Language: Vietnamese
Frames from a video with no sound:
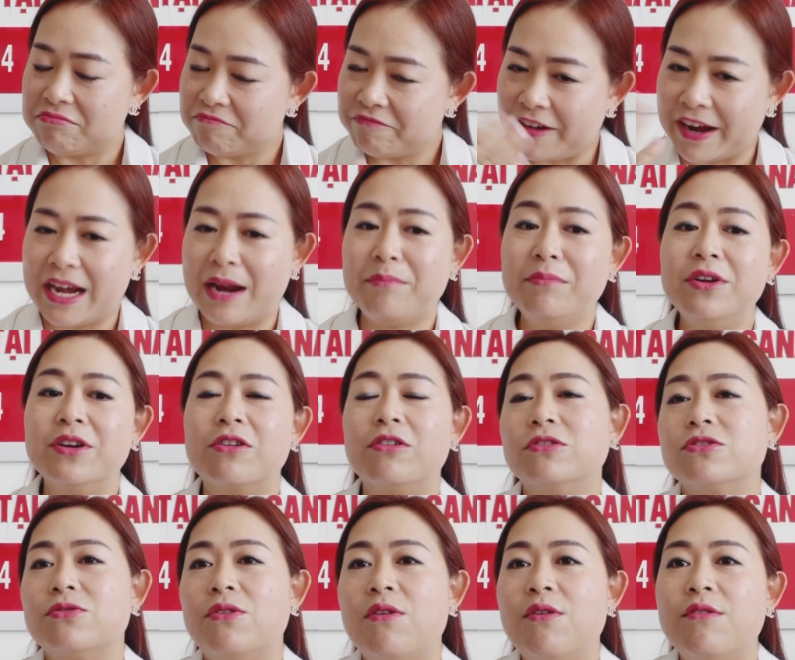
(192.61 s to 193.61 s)
phải nắm được con
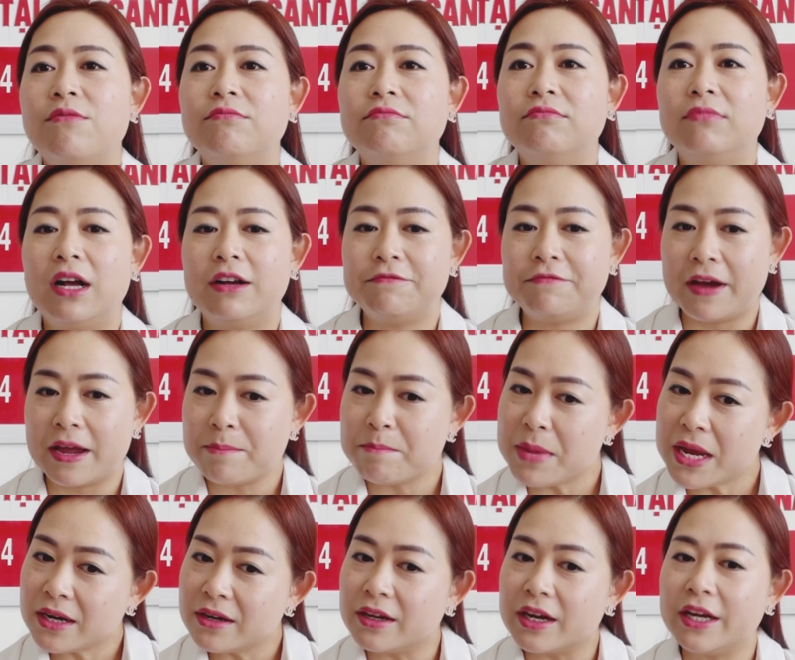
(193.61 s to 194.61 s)
số à, phải
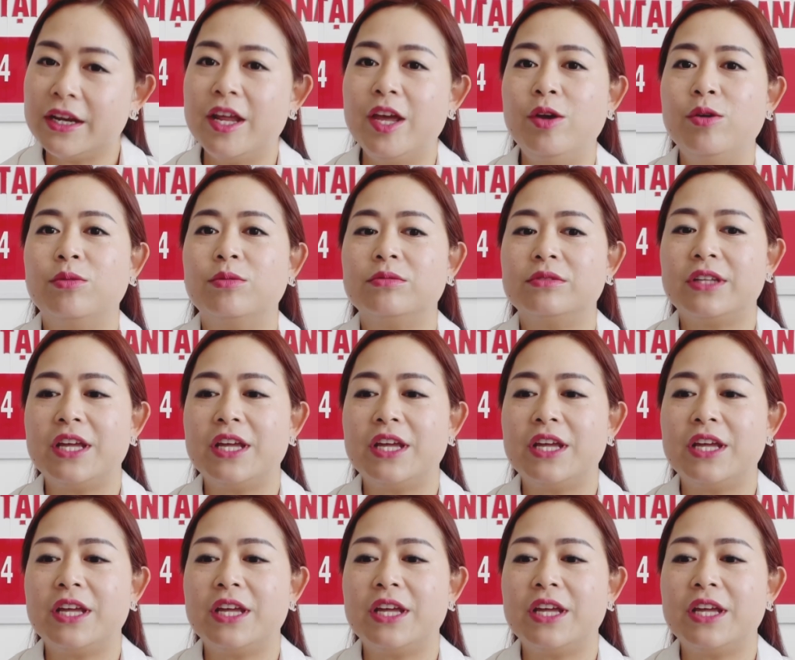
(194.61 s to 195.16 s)
biết được cái điều